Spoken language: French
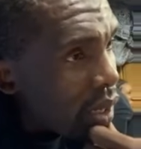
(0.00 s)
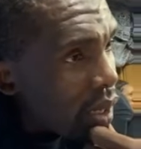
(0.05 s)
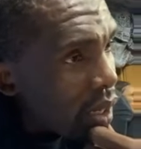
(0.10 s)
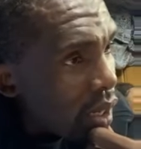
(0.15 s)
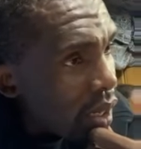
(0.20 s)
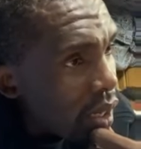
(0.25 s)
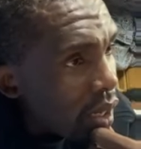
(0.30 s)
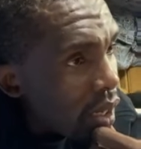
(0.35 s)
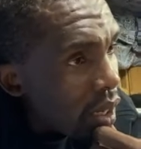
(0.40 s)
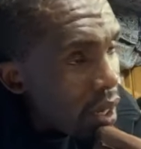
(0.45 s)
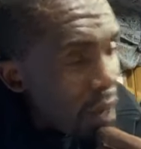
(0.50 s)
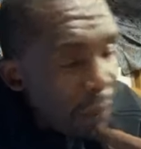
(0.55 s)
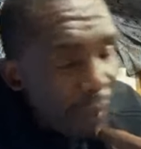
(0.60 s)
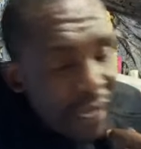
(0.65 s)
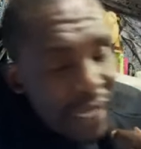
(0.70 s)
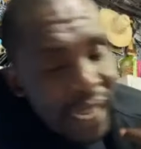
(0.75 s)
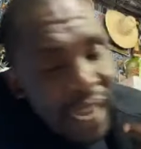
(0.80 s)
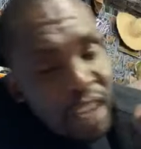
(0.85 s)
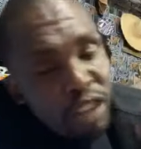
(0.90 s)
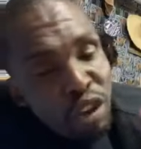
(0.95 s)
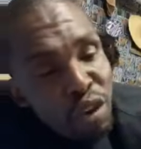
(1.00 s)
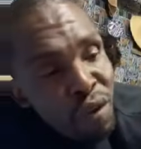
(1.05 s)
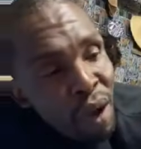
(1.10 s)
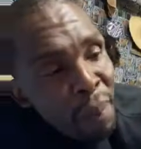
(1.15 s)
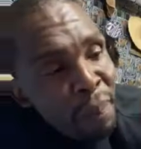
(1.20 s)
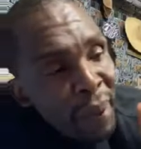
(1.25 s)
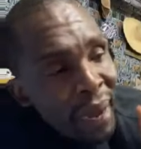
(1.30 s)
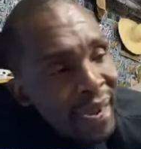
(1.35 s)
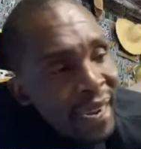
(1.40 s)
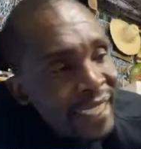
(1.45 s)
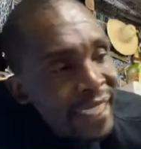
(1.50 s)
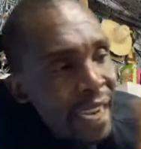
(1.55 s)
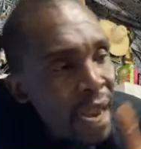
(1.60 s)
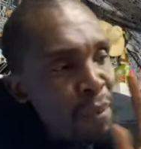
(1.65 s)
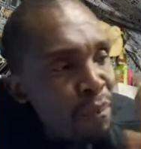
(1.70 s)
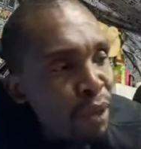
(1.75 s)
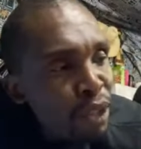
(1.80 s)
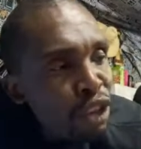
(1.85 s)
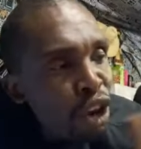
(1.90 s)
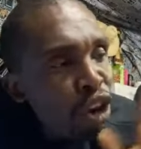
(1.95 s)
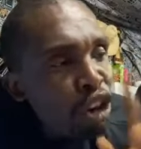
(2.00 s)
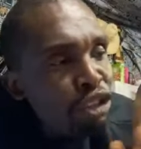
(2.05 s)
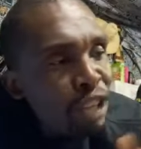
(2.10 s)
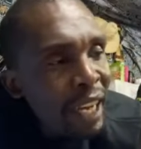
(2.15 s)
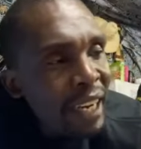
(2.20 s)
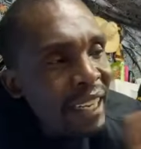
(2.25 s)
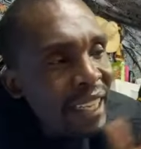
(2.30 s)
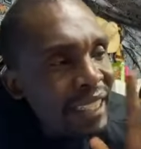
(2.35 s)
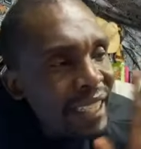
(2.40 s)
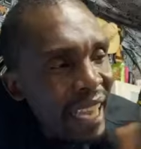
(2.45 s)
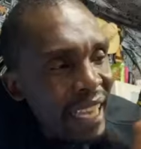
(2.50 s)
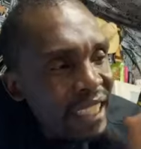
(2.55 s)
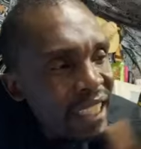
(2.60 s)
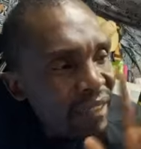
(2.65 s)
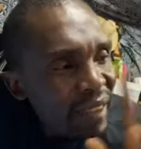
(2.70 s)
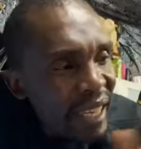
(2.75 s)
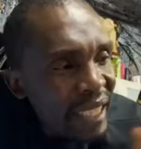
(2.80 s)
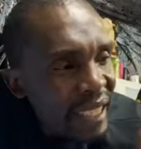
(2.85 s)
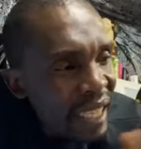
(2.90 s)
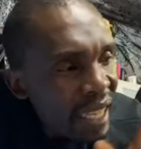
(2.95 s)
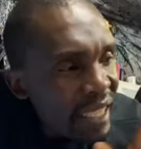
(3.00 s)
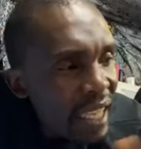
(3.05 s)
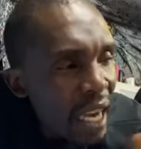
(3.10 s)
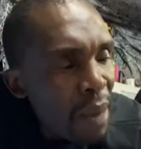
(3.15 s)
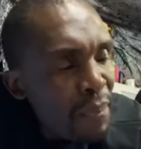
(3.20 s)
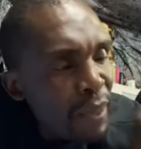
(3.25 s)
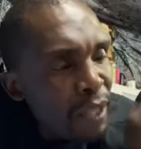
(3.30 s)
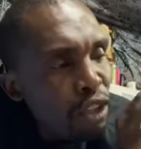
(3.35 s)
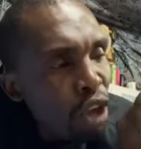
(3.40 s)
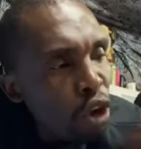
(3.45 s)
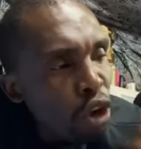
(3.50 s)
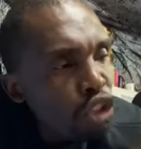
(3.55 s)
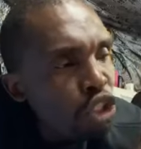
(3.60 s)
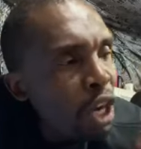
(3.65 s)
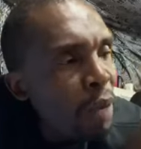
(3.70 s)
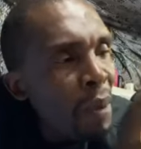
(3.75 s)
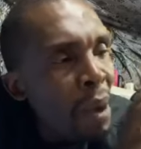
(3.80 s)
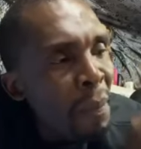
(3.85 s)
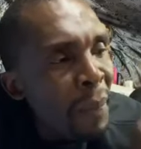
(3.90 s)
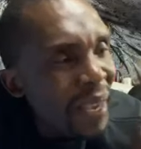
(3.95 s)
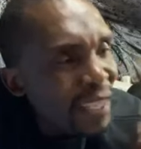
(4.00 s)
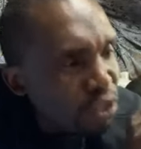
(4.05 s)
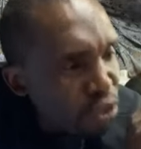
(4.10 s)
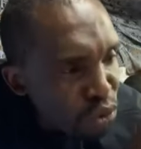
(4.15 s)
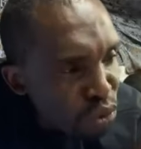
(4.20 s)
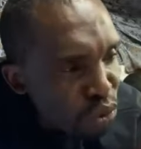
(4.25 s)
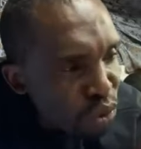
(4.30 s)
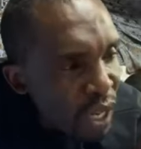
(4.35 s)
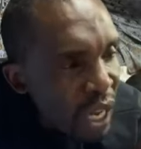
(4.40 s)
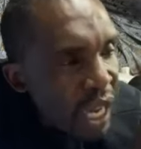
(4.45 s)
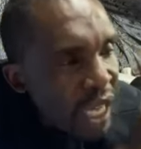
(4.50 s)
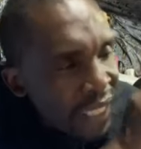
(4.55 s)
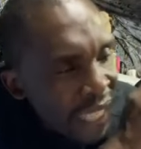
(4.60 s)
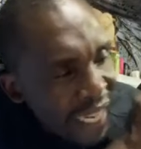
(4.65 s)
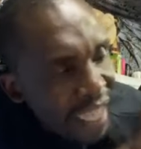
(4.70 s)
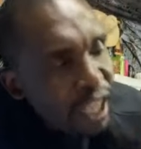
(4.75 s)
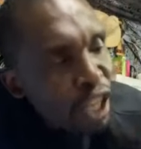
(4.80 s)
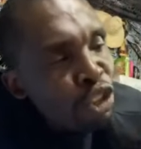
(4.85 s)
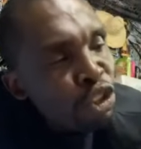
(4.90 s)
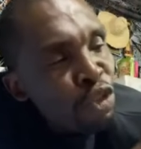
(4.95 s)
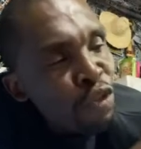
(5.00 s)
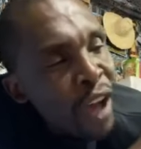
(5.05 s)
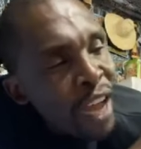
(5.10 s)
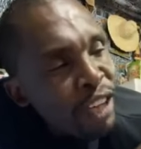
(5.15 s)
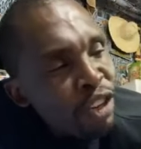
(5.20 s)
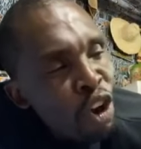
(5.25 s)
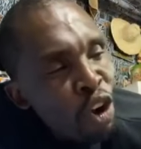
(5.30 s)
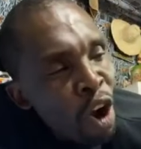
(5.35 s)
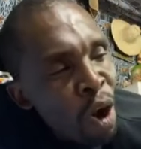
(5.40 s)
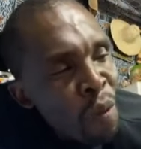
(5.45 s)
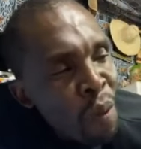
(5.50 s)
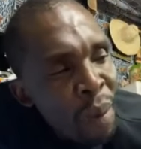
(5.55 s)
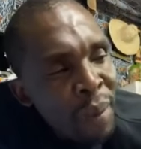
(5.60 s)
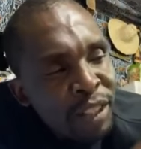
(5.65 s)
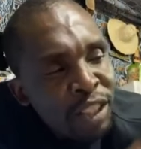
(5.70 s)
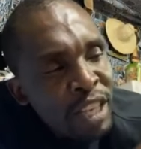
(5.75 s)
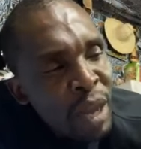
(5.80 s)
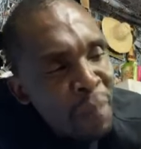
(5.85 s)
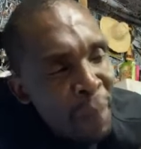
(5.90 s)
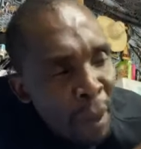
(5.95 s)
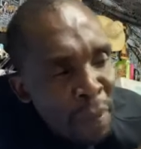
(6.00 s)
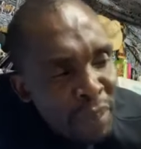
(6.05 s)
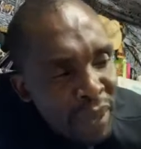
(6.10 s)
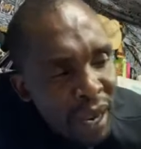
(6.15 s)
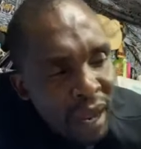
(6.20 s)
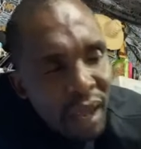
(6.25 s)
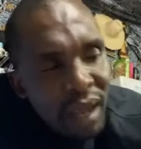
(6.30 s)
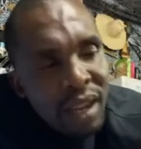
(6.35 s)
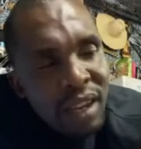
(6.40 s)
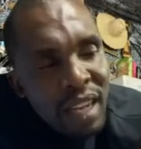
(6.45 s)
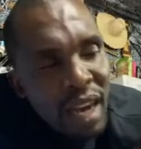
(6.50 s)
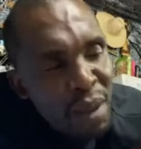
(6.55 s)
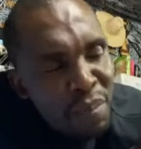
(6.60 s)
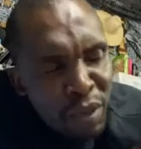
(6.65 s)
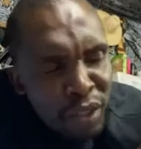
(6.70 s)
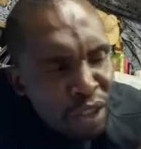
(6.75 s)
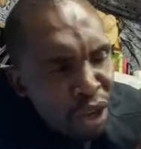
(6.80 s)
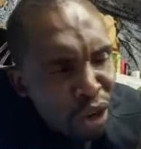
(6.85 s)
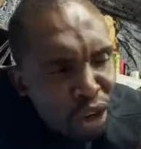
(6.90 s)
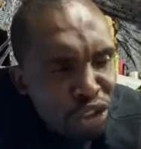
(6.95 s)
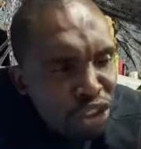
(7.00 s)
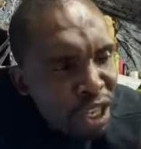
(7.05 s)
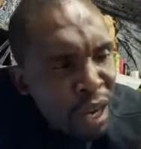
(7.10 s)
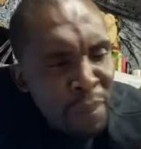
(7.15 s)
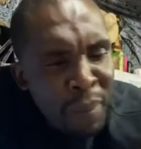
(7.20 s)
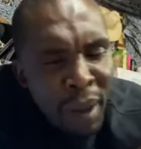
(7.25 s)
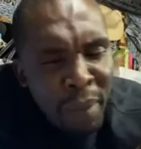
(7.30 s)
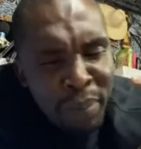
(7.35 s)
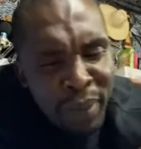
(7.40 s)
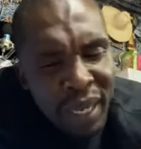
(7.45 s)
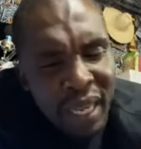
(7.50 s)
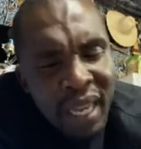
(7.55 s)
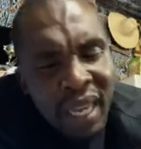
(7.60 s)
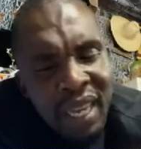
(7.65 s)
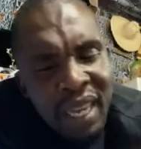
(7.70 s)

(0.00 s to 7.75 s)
Oui. Parce que quand je te vois parler, j'ai l'impression que tu en es tergiversé. J'ai l'impression que tu n'es même pas sûr. Ça veut dire que tu veux être comme moi, mais tu n'es pas prêt. J'ai l'impression que tu n'es pas prêt.